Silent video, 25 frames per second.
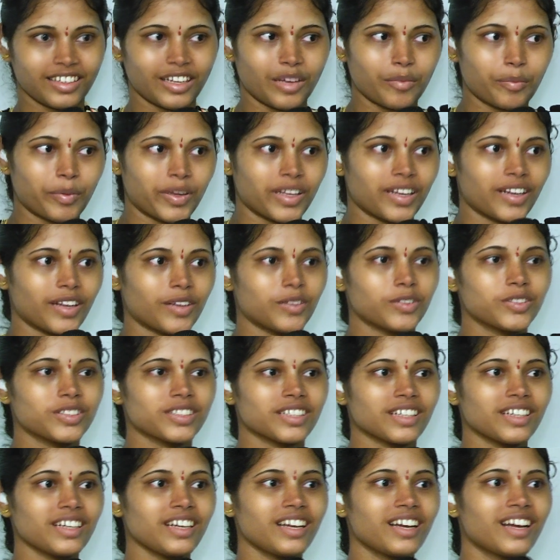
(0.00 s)
నా పేరు అనుష
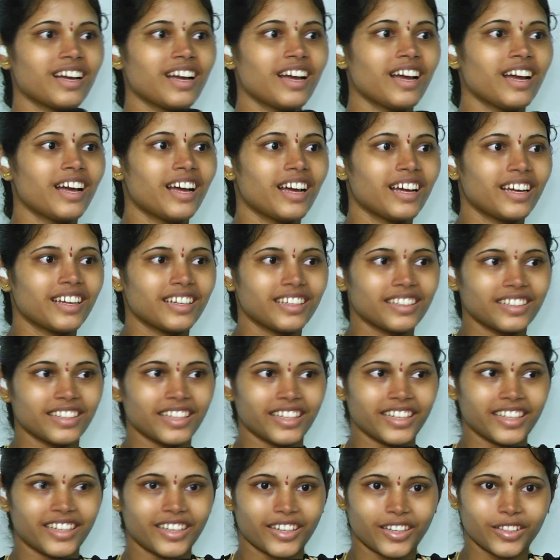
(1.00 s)

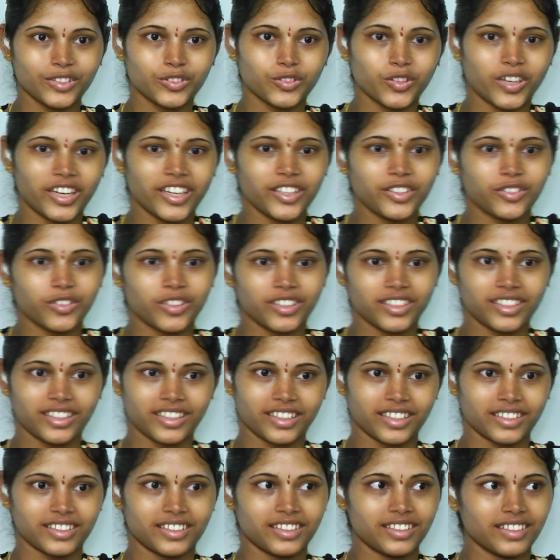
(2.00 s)
నేను ఇక్కడ జూలై ట్వంటీ
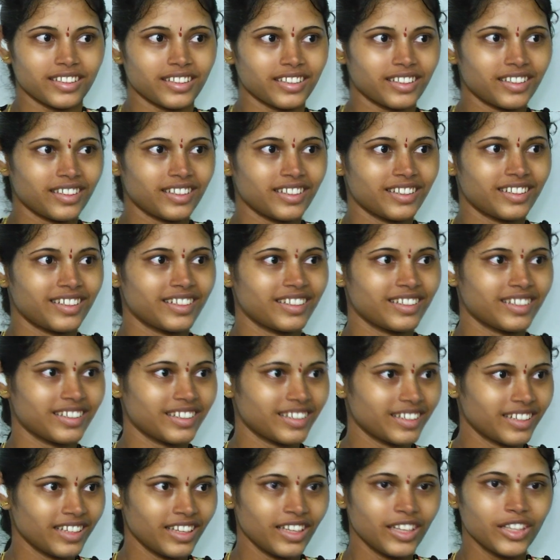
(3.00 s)
ఎయిత్
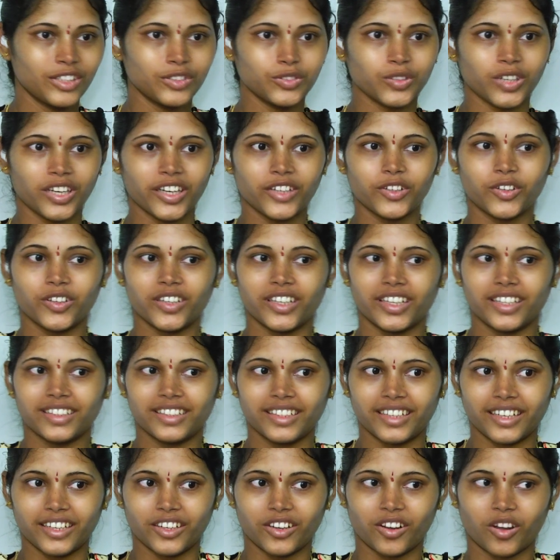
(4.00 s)
జూలై ట్వంటీ
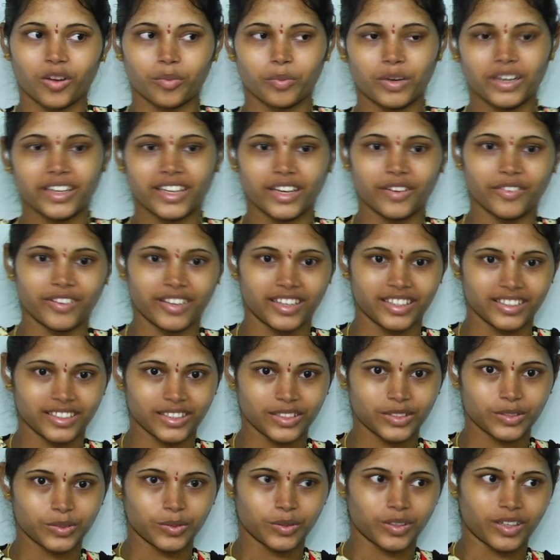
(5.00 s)
ఎయిత్ ఇక్కడ నార్మల్ డెలివరీ
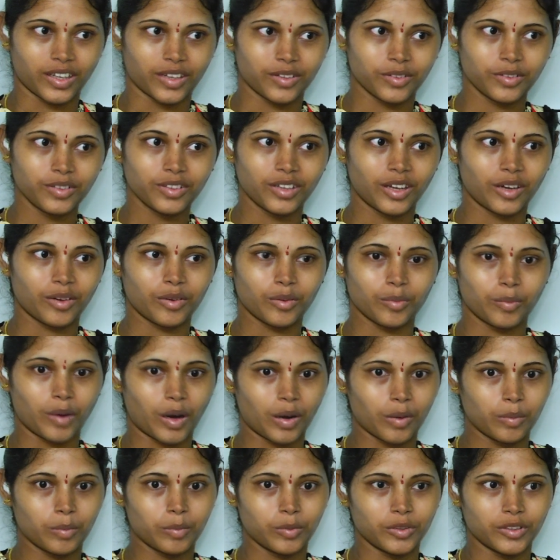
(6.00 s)
చేసుకున్నాను నాకు
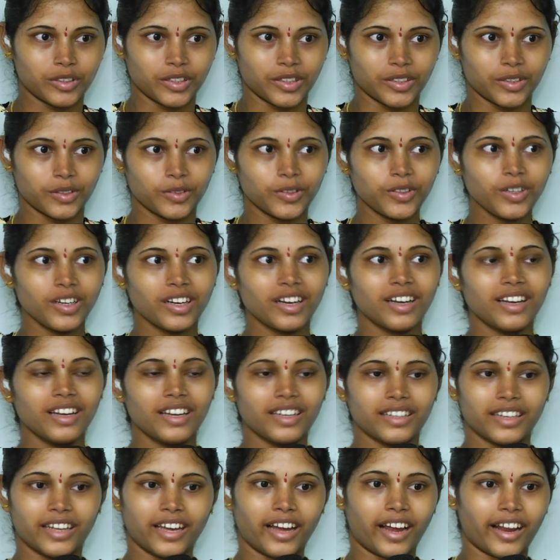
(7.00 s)
బాబు పుట్టాడు
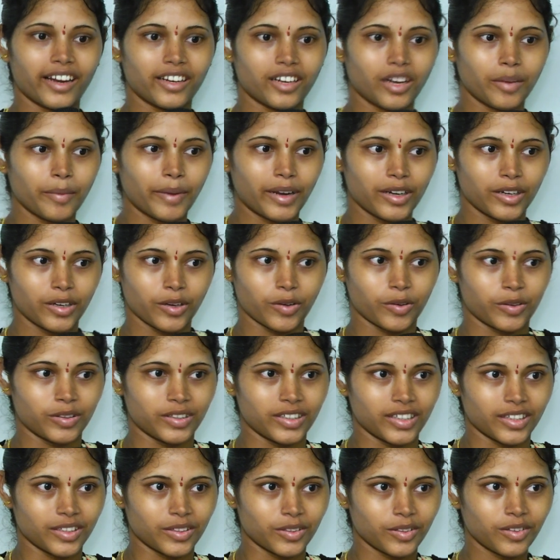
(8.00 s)
నేను హైదరాబాద్లో
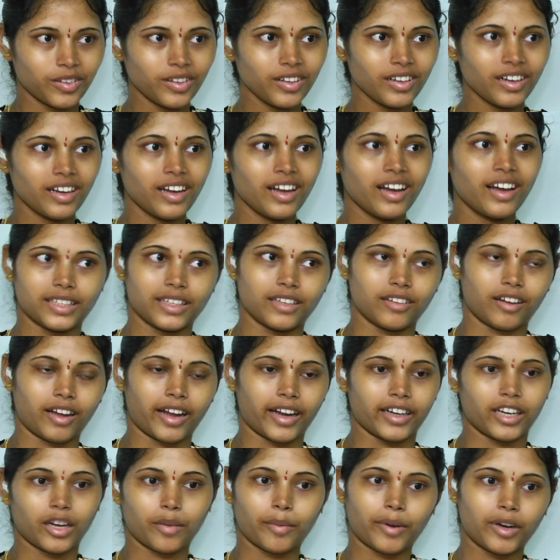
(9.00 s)
ఉంటాను నేను
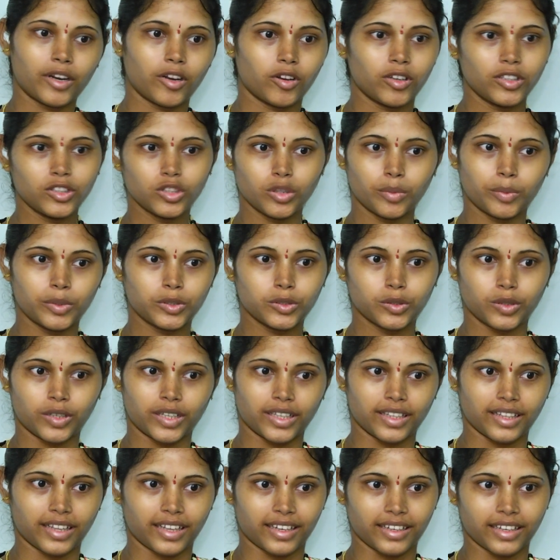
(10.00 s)
హైదరాబాద్లోనే
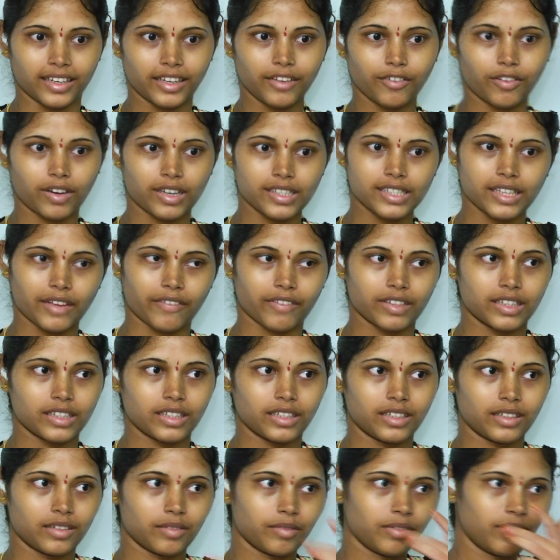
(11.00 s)
చూపించుకునేదాన్ని ఒక సెవెన్
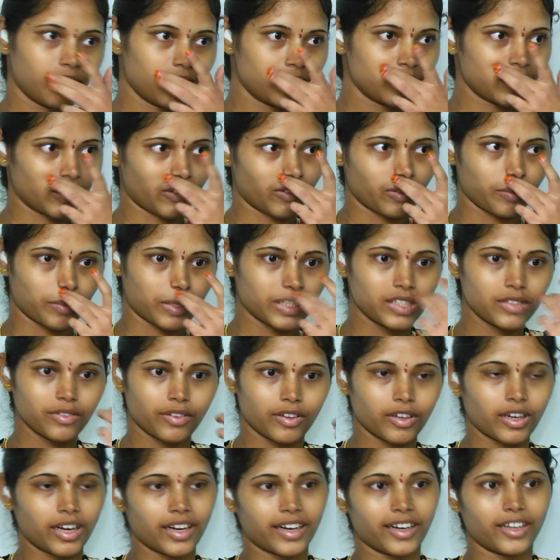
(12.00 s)
సెవెన్ మంత్స్
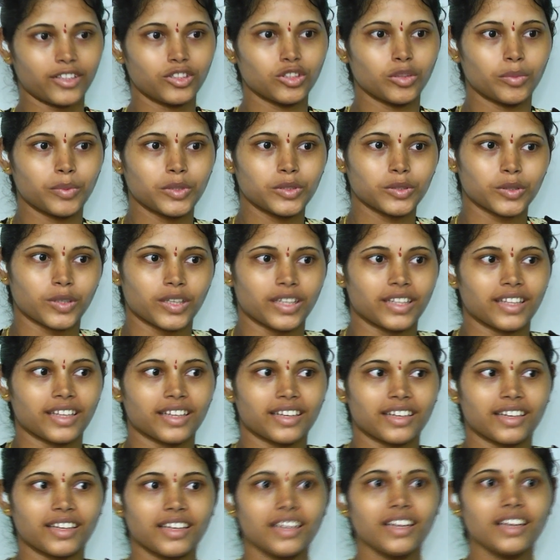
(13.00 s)
వరకు అక్కడే
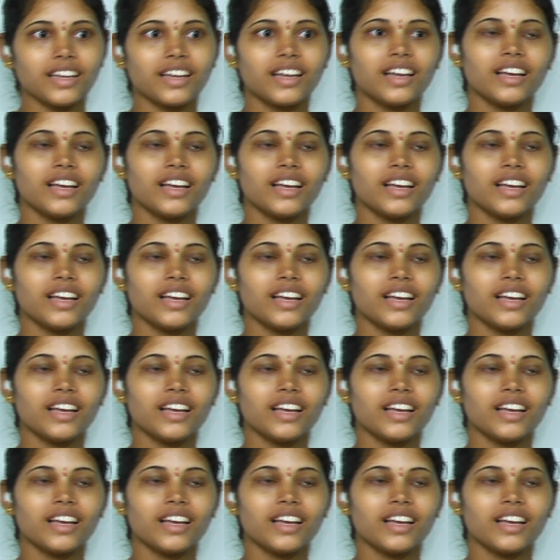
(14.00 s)
చూపించుకునేదాన్ని